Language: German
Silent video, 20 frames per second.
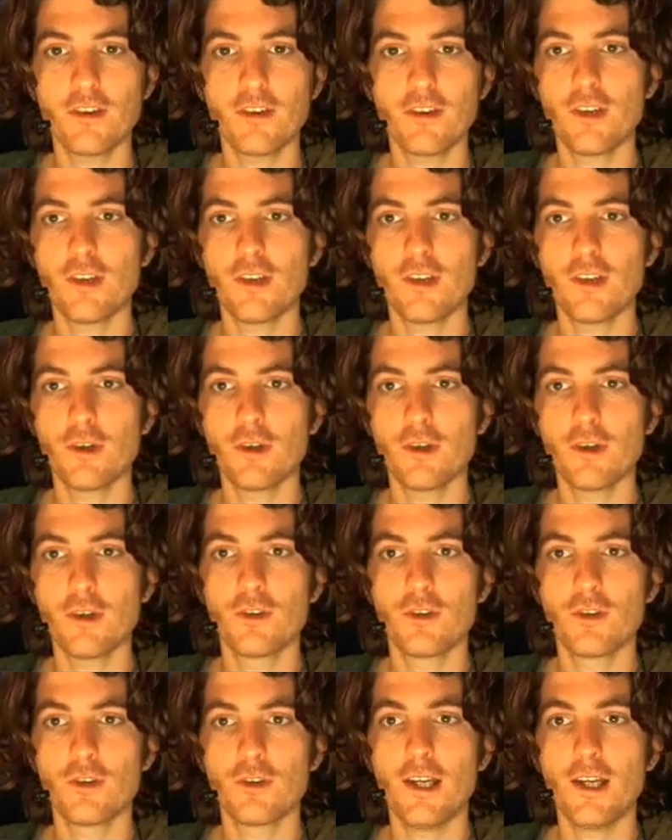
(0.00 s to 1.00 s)
Ist ja einfach so ein
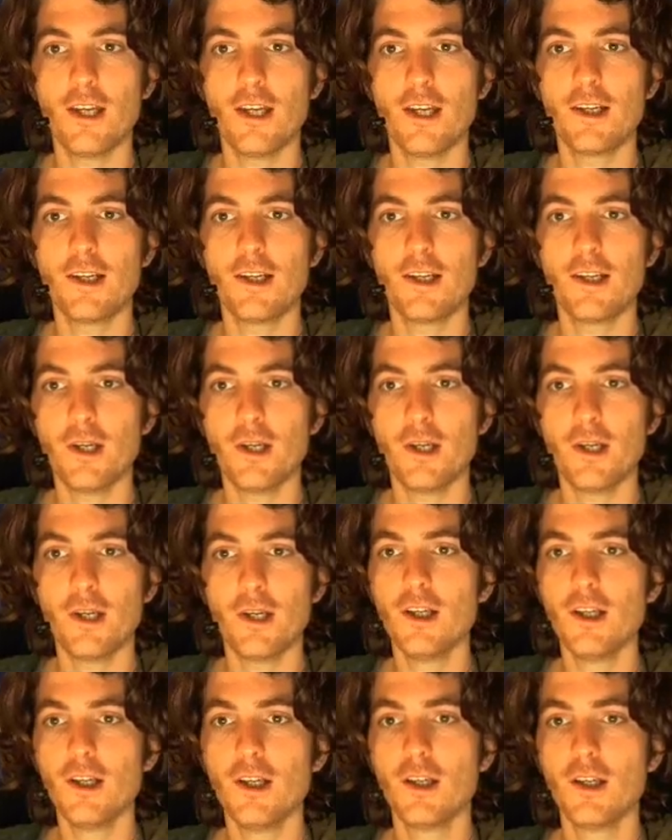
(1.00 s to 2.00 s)
Teil, der das nochmal
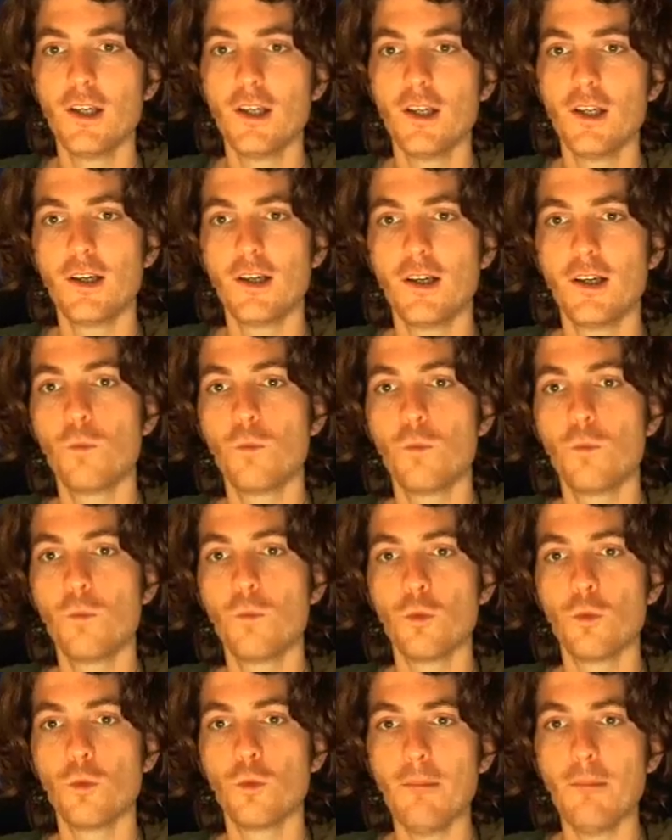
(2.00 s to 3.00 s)
äh, oben
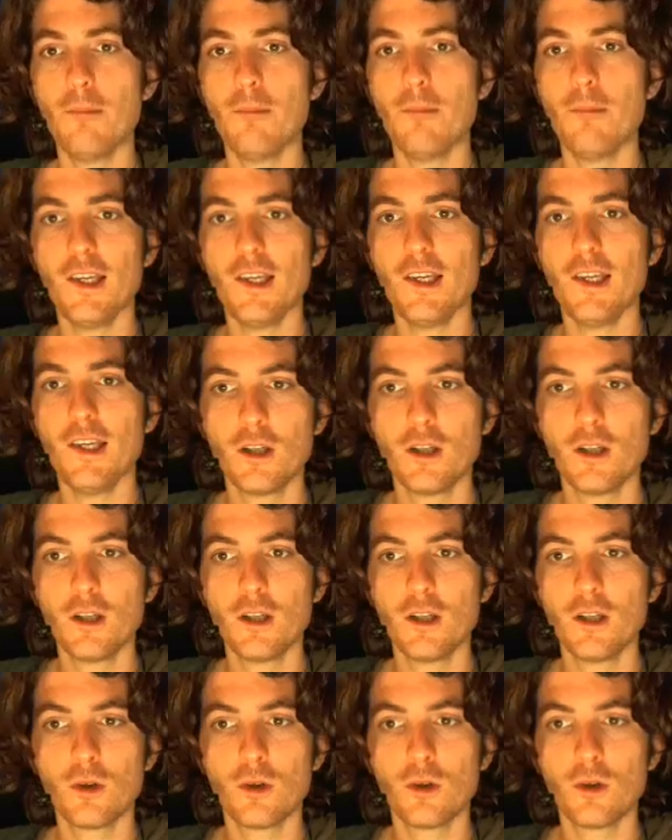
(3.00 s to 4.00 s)
drüber abdeckt.
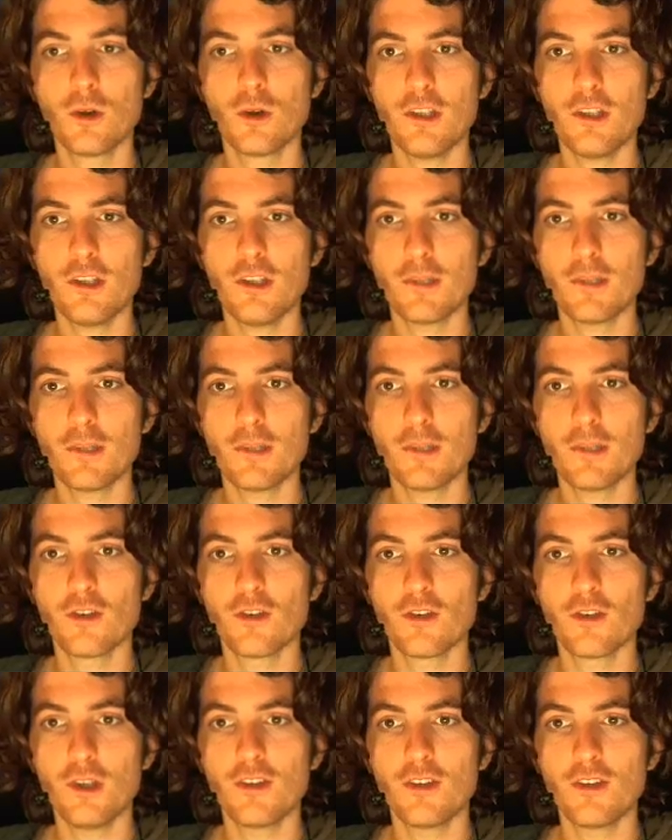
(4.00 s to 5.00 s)
Und dadurch hat man also
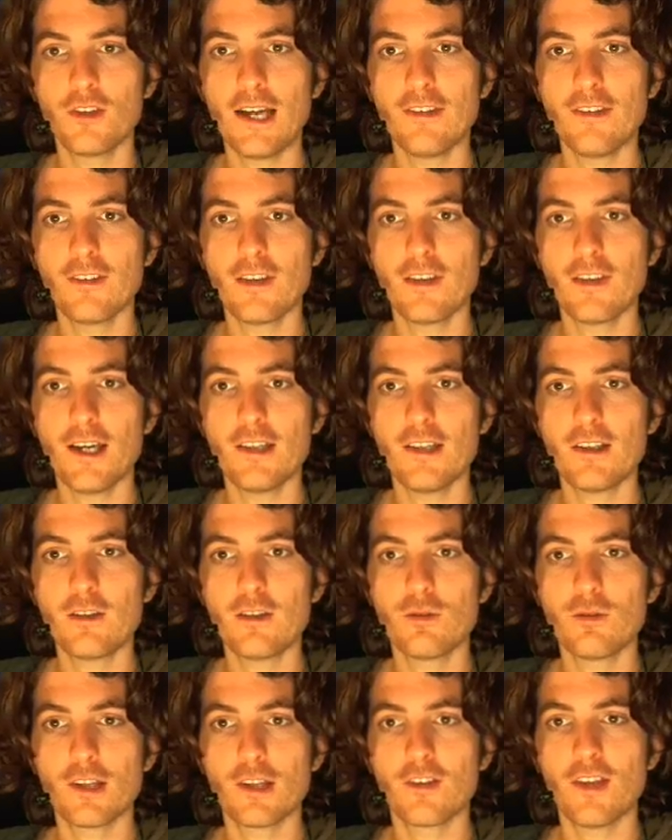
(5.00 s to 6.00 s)
nur diese ganz leichten
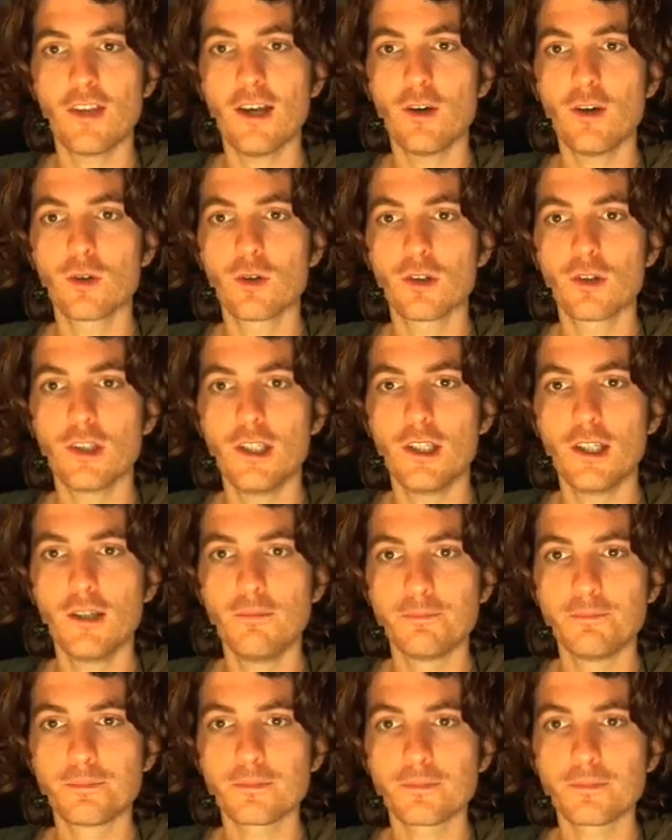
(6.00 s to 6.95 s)
Verzerrungen hier,